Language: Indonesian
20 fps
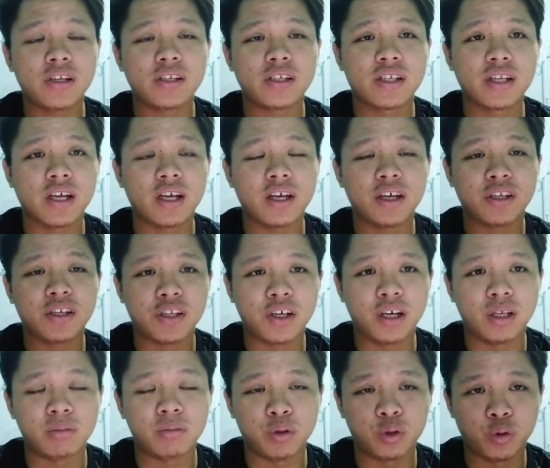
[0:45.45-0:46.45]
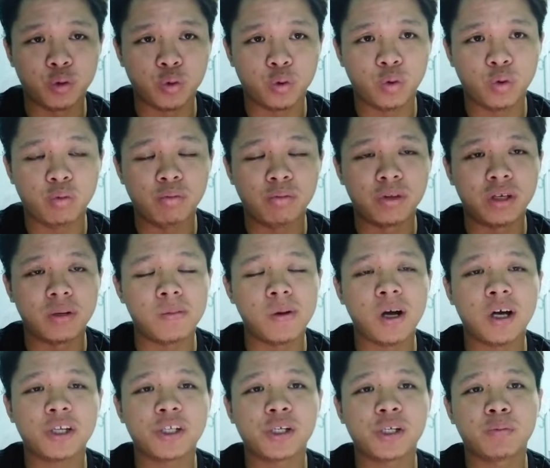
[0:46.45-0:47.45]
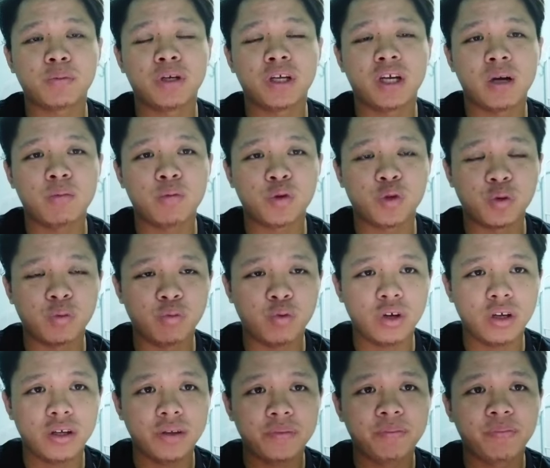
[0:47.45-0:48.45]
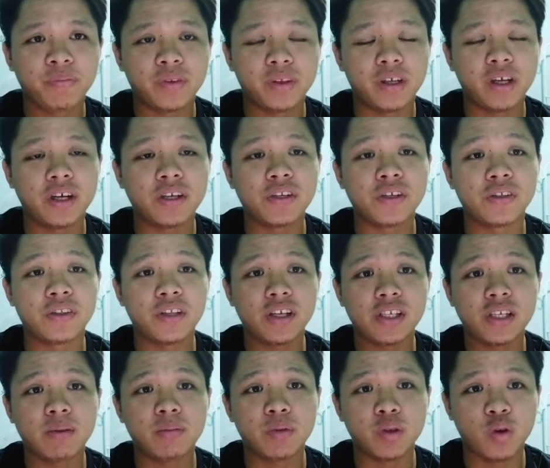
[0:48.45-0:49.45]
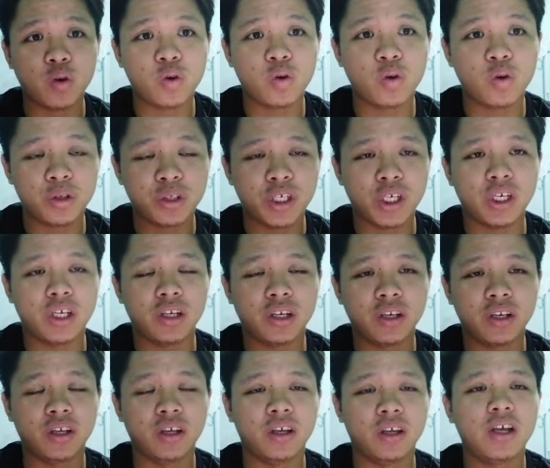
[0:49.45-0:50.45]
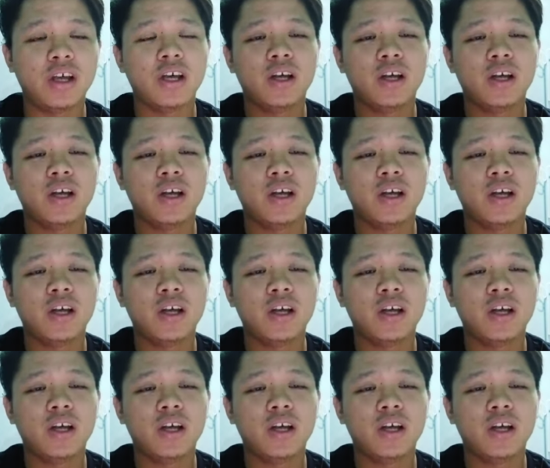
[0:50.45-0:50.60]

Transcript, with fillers: saya sangat bersyukur berterima kasih kepada kamu semua yang sentiasa menyokong channel ini.